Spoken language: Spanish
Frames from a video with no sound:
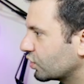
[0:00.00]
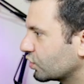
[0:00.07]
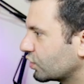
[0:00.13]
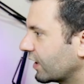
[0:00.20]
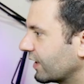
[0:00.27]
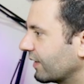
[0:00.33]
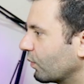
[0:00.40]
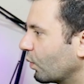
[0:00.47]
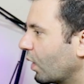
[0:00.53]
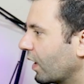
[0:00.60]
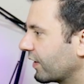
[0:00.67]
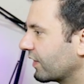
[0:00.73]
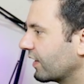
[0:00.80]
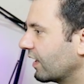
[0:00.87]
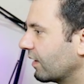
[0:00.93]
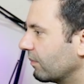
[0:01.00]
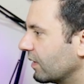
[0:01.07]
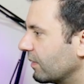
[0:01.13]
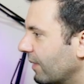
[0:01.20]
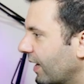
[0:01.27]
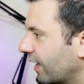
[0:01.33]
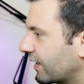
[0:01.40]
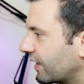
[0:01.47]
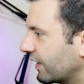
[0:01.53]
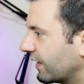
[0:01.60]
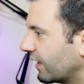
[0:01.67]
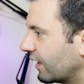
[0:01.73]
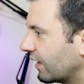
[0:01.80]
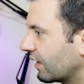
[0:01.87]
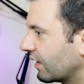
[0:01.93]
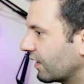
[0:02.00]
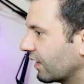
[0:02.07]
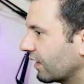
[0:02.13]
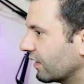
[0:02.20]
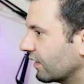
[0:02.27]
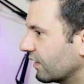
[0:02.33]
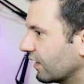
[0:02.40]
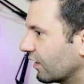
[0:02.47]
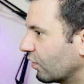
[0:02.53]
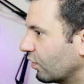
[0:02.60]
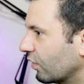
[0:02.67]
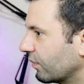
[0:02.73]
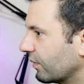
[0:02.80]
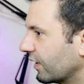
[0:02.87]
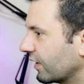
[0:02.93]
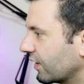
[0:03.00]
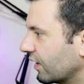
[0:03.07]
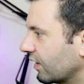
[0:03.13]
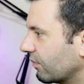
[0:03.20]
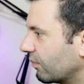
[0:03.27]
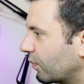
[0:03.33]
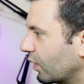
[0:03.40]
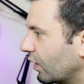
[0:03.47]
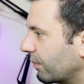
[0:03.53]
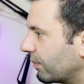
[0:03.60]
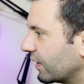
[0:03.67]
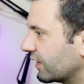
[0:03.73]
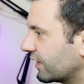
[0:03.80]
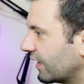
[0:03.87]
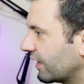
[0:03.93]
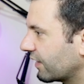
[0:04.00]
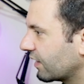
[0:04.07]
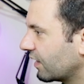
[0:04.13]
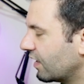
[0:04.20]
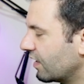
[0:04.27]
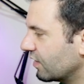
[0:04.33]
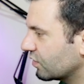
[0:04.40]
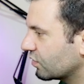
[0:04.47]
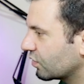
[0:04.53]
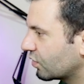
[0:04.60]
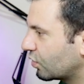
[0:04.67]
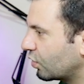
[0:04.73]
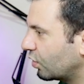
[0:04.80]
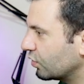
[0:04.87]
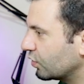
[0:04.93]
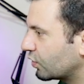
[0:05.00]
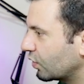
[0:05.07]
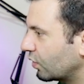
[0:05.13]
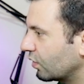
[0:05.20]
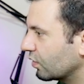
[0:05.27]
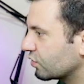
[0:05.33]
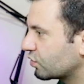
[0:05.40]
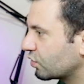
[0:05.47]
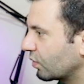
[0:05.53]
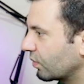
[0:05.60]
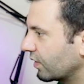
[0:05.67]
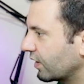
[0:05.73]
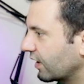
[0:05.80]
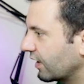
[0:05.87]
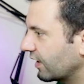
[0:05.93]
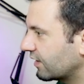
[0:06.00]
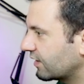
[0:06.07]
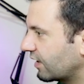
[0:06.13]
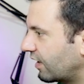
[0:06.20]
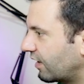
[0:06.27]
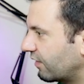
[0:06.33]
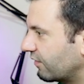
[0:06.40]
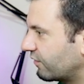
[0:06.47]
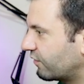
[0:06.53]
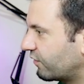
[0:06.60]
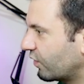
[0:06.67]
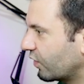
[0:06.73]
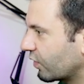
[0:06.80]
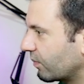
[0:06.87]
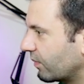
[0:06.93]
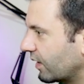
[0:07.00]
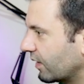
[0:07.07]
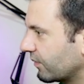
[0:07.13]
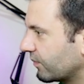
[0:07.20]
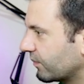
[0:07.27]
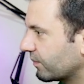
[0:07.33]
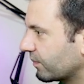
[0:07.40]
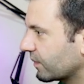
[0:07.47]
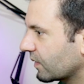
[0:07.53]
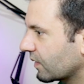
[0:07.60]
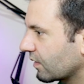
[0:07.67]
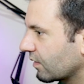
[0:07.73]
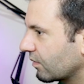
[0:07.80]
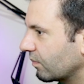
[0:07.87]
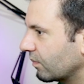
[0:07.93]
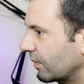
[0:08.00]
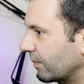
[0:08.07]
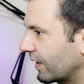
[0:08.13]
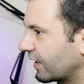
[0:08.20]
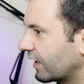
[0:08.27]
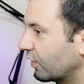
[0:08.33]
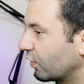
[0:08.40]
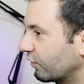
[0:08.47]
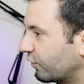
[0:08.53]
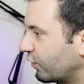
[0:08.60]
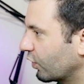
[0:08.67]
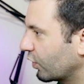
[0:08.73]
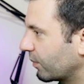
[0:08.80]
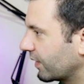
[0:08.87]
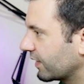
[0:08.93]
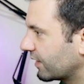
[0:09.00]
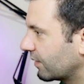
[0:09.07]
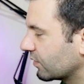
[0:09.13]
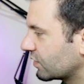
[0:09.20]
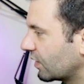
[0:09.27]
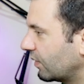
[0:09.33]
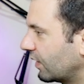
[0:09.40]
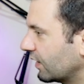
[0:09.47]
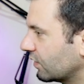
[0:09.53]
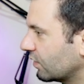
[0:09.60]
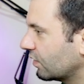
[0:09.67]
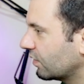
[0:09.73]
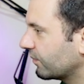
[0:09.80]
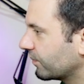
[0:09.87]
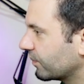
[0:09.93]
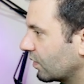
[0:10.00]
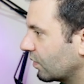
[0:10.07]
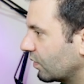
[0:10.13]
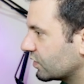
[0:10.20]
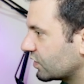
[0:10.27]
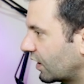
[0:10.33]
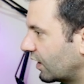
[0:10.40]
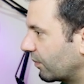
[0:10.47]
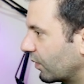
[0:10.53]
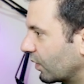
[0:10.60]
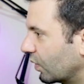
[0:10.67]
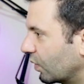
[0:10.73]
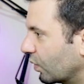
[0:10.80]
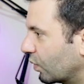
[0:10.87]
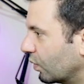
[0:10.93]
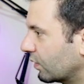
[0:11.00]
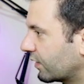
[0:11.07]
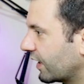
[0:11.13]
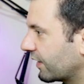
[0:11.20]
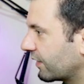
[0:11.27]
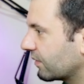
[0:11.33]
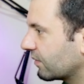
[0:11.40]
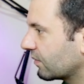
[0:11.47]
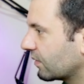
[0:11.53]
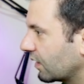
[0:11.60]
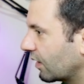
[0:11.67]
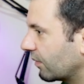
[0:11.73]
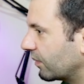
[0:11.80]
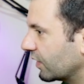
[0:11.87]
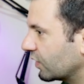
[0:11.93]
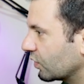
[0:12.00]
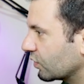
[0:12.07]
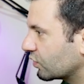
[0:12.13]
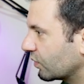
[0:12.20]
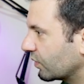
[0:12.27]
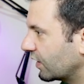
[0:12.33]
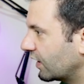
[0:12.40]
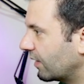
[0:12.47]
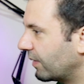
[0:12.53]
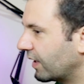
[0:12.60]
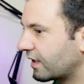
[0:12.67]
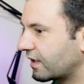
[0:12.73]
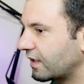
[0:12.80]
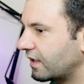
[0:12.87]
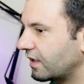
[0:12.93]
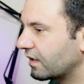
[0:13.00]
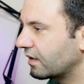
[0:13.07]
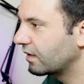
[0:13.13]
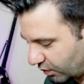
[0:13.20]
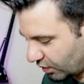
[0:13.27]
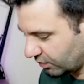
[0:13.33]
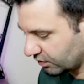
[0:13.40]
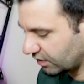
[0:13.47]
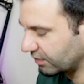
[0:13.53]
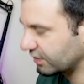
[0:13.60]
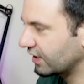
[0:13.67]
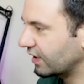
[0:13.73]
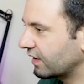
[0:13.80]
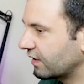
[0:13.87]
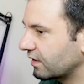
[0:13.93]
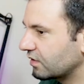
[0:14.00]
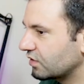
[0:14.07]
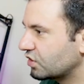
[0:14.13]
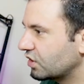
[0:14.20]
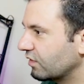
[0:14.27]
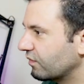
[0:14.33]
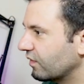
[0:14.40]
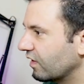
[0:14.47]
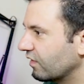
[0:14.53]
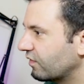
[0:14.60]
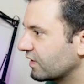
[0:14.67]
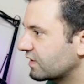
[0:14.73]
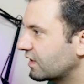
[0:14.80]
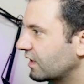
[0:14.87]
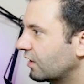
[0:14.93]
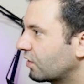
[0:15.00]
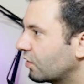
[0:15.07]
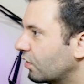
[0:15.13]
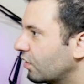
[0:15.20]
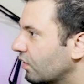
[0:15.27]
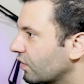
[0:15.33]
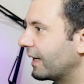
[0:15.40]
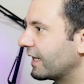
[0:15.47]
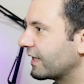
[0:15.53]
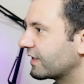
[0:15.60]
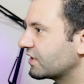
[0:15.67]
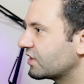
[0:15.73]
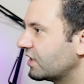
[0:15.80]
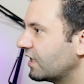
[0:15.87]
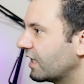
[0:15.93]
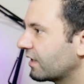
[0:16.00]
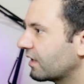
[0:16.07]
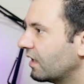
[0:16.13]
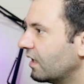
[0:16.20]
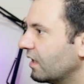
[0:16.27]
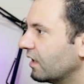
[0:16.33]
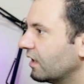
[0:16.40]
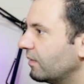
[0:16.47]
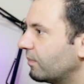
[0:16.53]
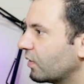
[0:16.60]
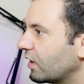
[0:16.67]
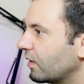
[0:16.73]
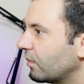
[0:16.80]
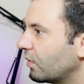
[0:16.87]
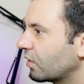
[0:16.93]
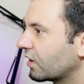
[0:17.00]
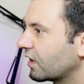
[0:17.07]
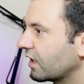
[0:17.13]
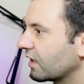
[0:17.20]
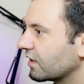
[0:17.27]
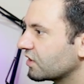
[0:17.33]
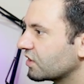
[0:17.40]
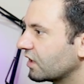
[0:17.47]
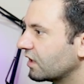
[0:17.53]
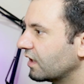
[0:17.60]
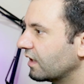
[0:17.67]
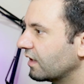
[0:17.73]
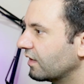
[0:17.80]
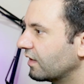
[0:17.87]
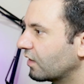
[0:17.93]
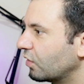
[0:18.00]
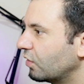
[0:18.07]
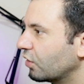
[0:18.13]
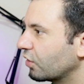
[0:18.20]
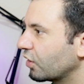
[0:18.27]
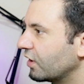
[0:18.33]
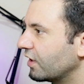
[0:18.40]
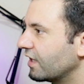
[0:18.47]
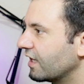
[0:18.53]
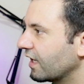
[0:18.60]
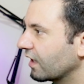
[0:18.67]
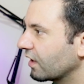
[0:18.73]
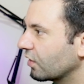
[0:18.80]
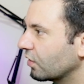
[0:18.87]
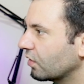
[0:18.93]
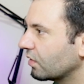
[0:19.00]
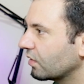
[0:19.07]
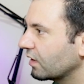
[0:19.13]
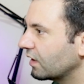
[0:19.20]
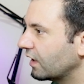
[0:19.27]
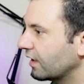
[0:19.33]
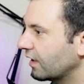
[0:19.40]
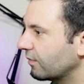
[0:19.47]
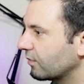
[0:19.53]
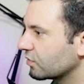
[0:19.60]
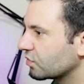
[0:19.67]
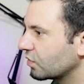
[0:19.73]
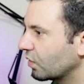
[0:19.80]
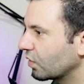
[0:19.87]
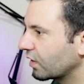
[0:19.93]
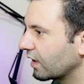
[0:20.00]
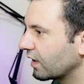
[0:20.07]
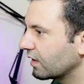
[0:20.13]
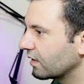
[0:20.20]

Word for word: yo ya guardé mi máscara de color verde, puedo apretar control sobre esta forma, mi máscara no forma estamos hablando, ya la puedo ocultar y aprieto sobre la máscara, podemos apretar Shift F5 para rellenar y ponemos que rellene de color negro y le damos OK.